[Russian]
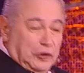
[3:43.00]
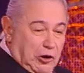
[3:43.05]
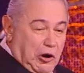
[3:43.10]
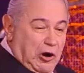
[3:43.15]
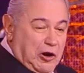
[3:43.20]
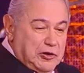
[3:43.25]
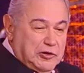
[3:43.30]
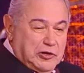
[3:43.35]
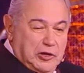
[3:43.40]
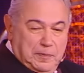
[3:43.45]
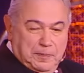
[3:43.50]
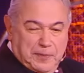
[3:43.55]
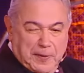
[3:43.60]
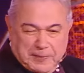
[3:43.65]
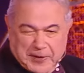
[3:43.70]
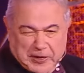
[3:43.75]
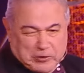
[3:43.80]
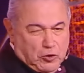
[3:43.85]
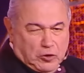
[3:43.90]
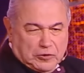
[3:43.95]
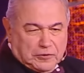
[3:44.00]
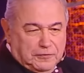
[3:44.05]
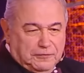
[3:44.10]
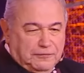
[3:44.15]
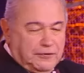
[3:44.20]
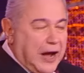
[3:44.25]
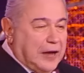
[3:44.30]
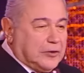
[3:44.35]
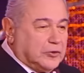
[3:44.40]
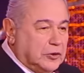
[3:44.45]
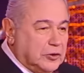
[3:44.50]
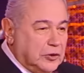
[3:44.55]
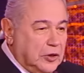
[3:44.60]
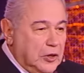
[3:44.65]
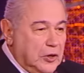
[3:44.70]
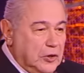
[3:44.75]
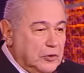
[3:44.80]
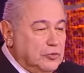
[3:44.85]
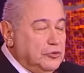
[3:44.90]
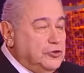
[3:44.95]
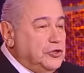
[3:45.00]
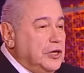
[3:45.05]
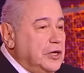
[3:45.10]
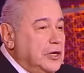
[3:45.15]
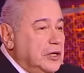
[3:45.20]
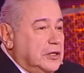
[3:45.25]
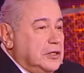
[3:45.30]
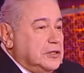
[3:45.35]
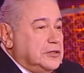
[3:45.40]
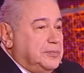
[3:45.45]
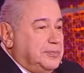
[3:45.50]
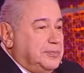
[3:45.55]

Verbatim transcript: тройки, попадет в ад. Ученики